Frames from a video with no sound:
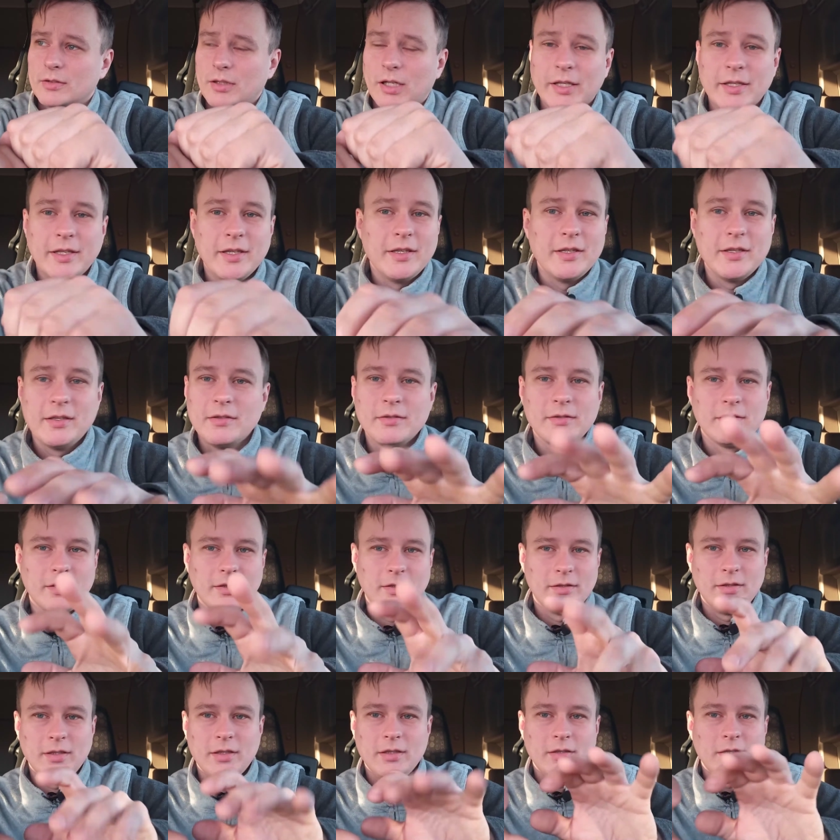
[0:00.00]
они
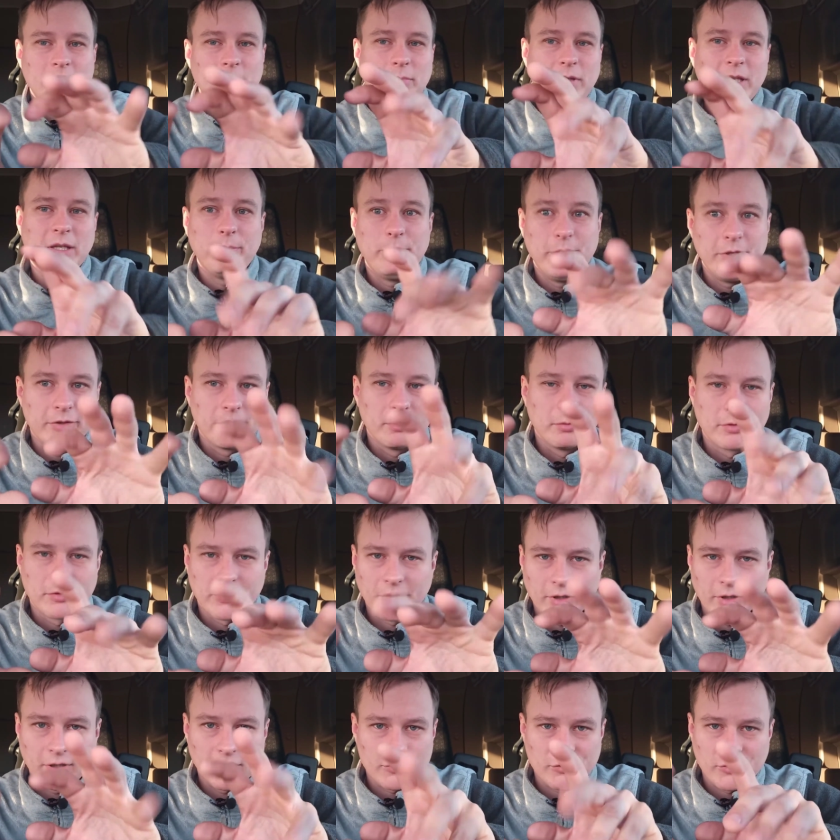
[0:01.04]
не
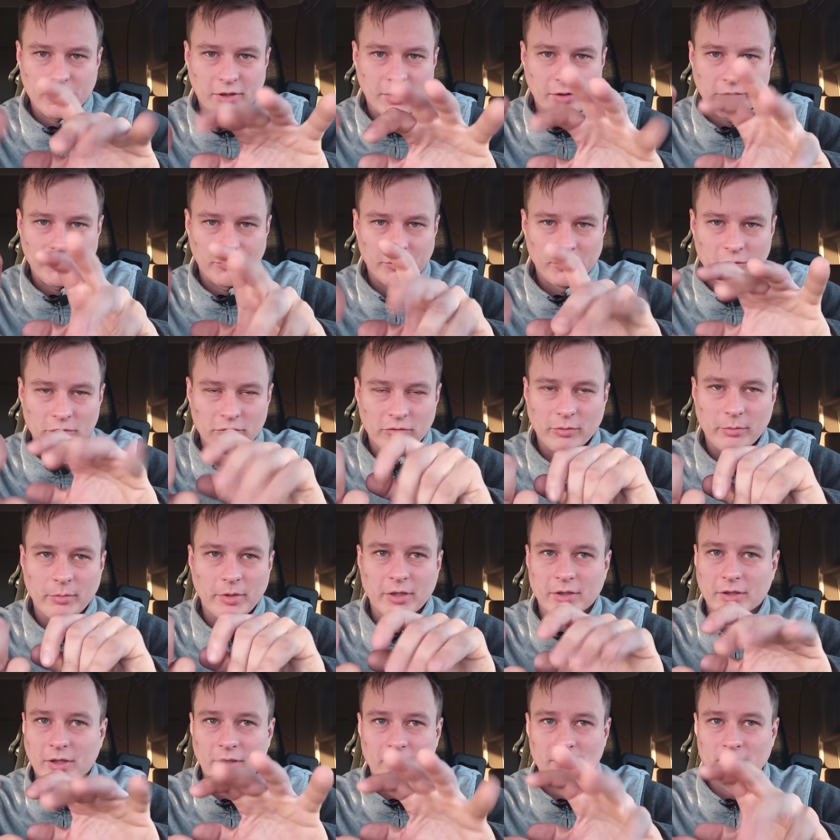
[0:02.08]
переписываются каждый раз с
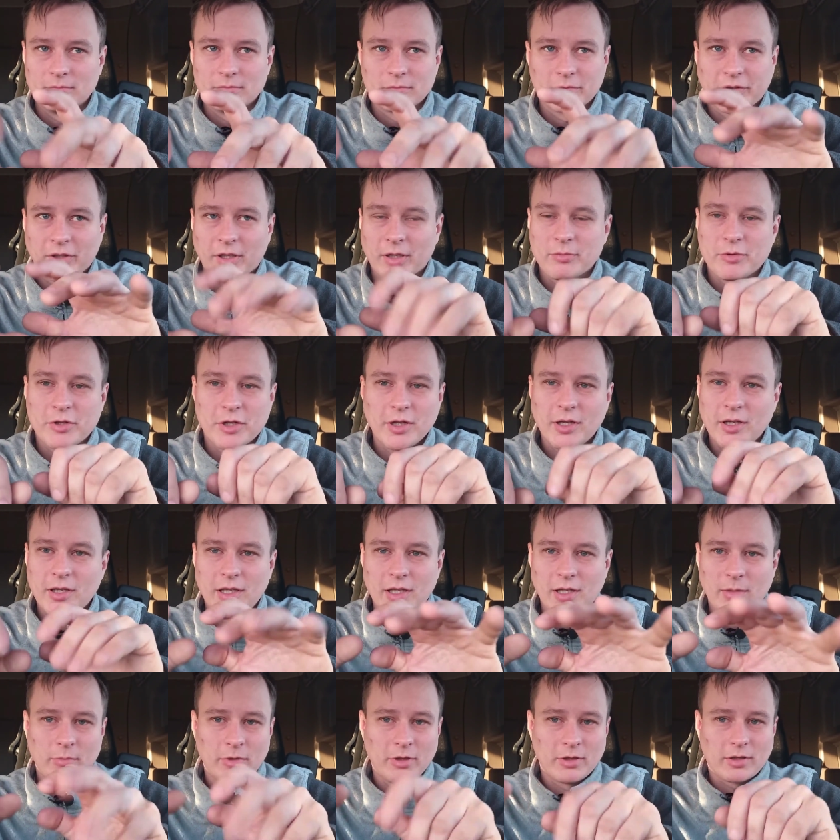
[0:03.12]
новыми там
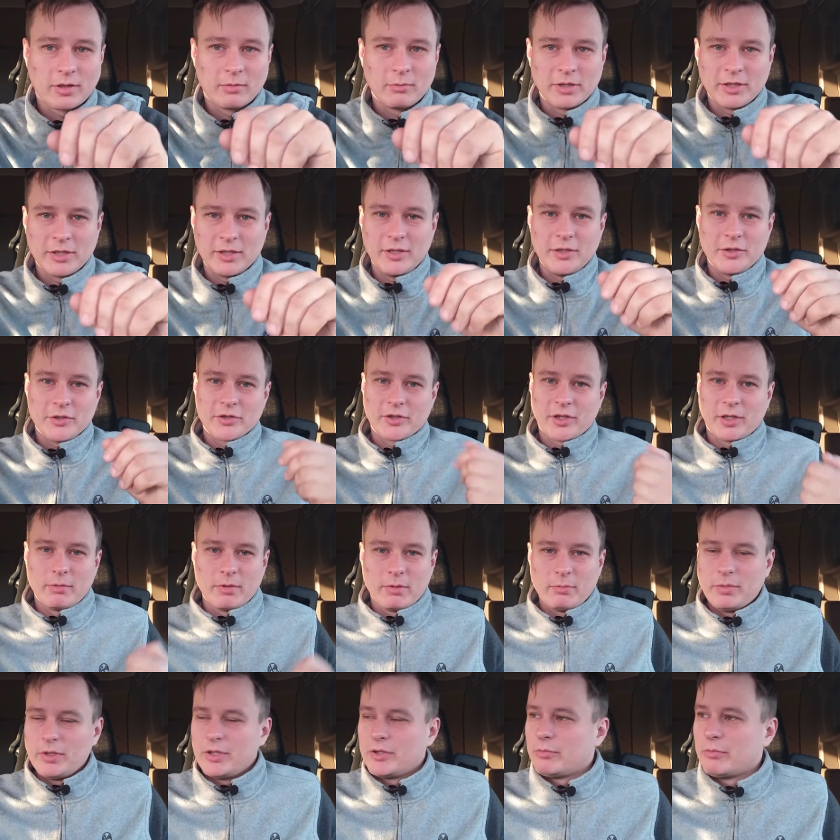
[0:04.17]
сообщениями,
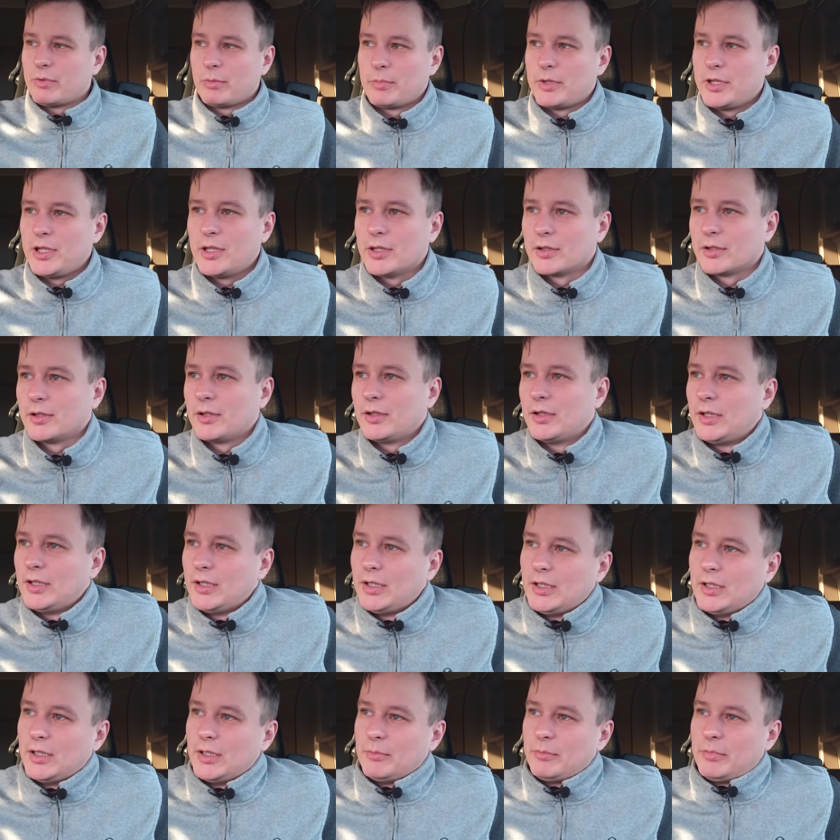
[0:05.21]
романтическими письмами, нет
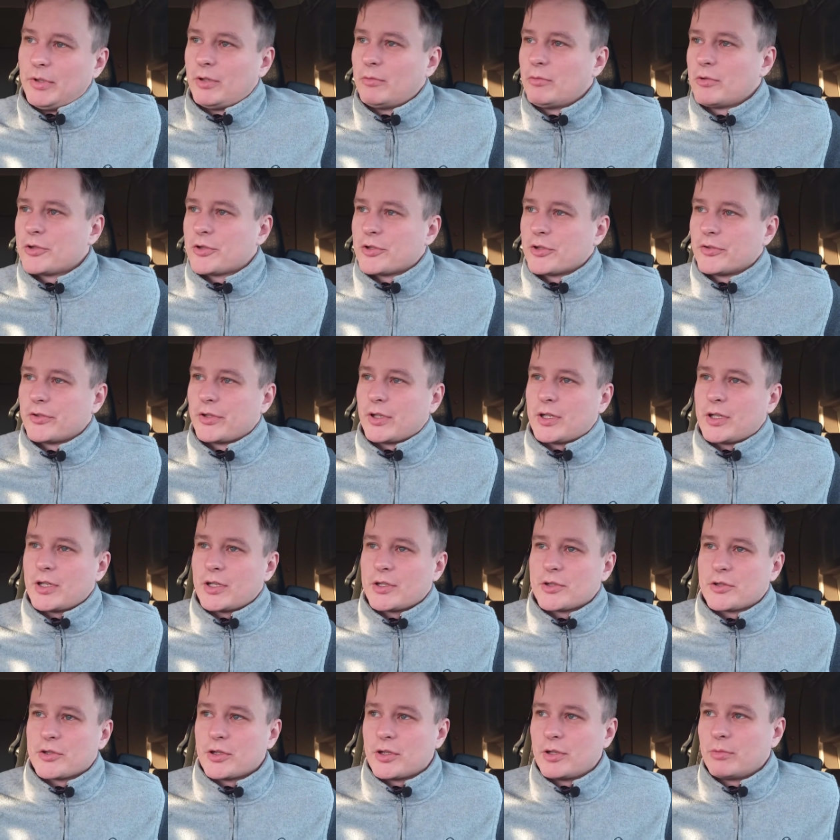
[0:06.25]
перевозчик,
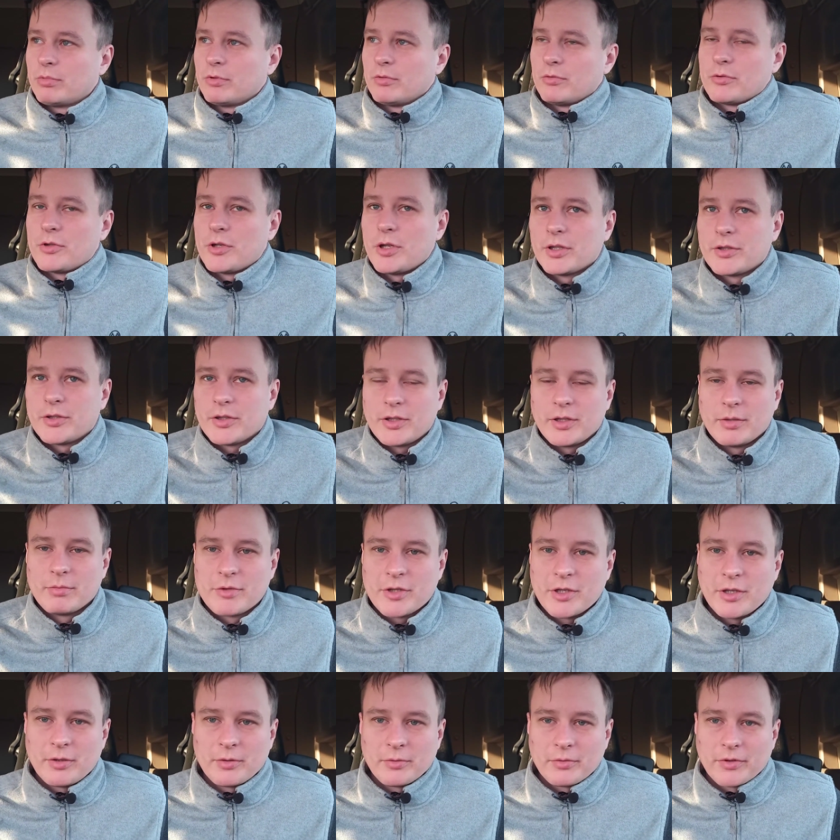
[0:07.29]
заказчик и получатель
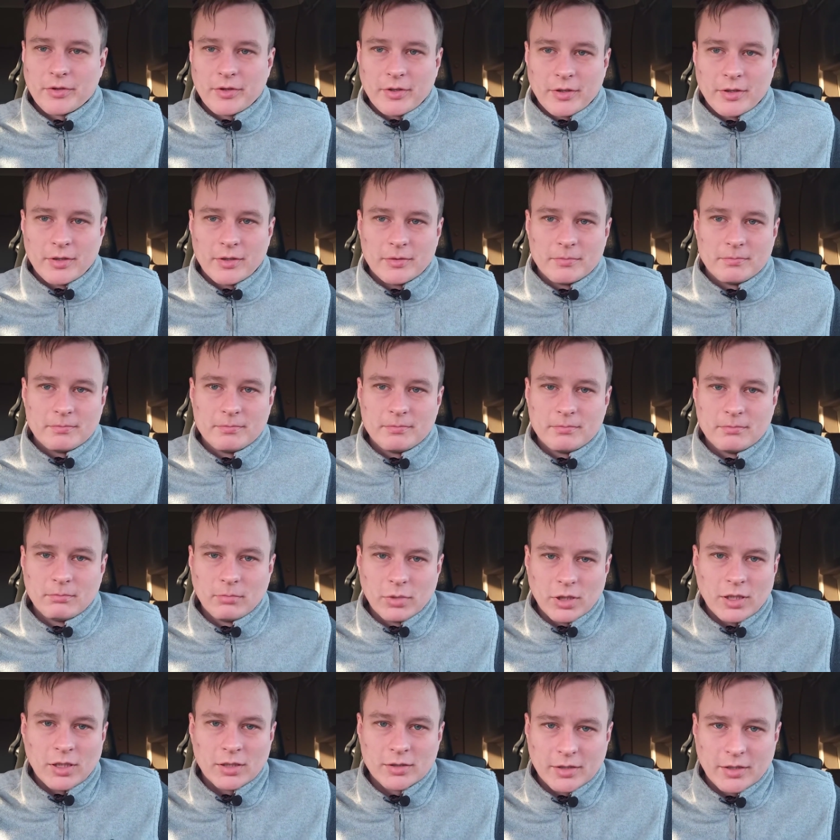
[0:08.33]
общаются
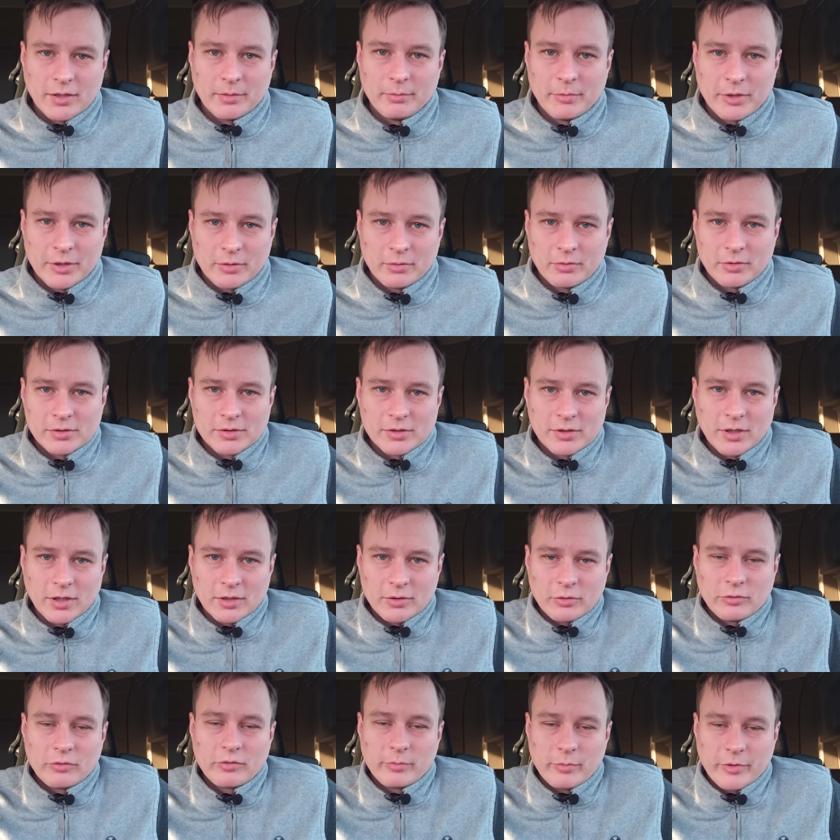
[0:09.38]
бланками, то есть
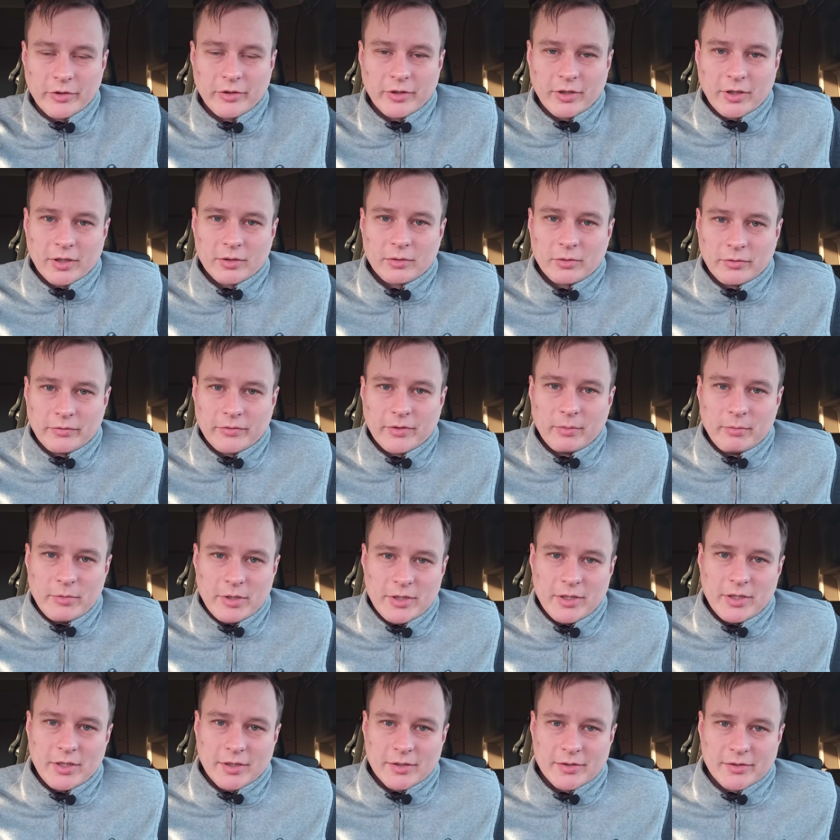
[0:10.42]
готовыми
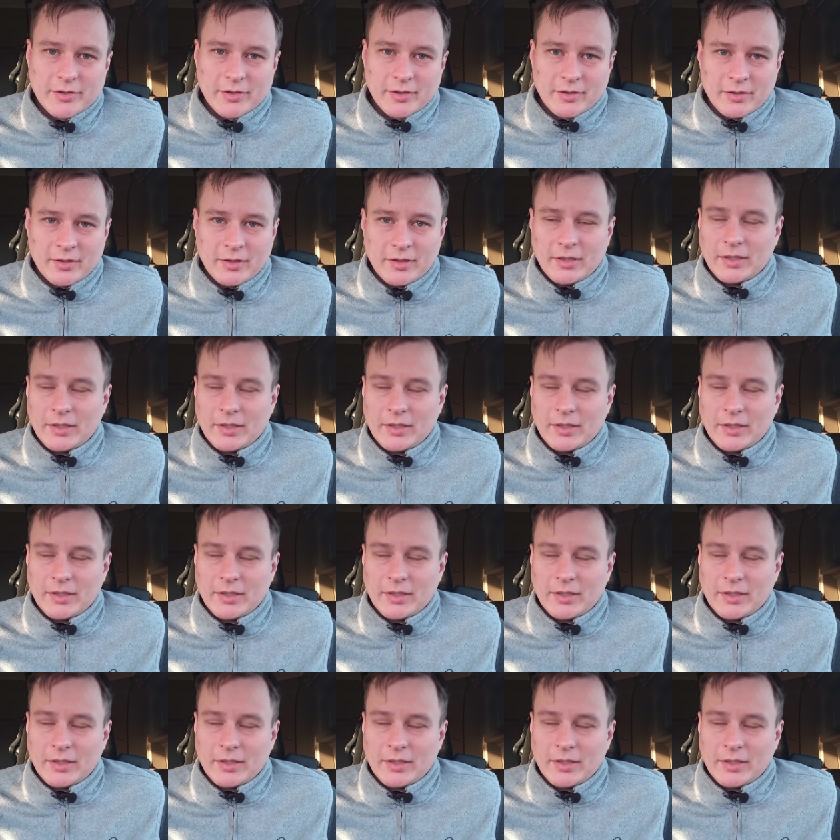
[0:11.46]
заготовками текста.